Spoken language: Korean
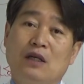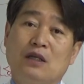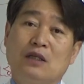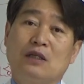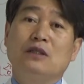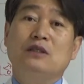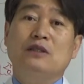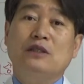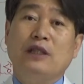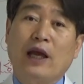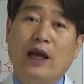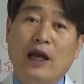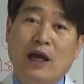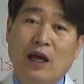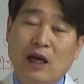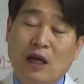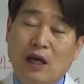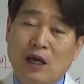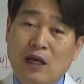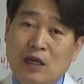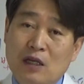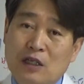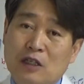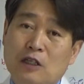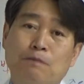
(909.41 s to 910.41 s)
그때
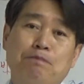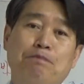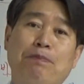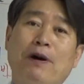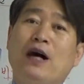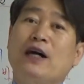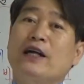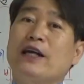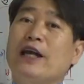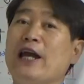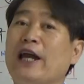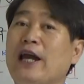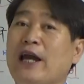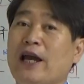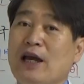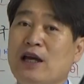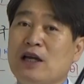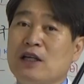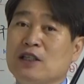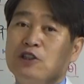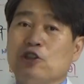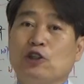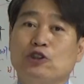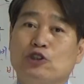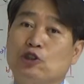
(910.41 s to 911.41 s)
급하게
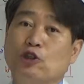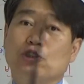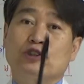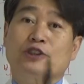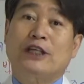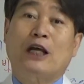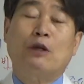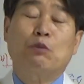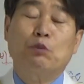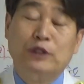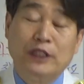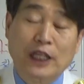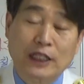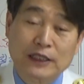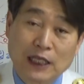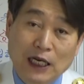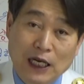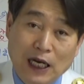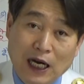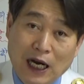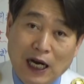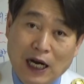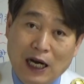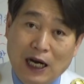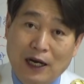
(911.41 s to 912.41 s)
이것저것
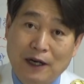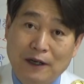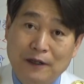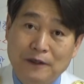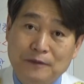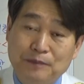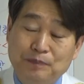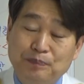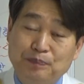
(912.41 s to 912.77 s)
잘못하다가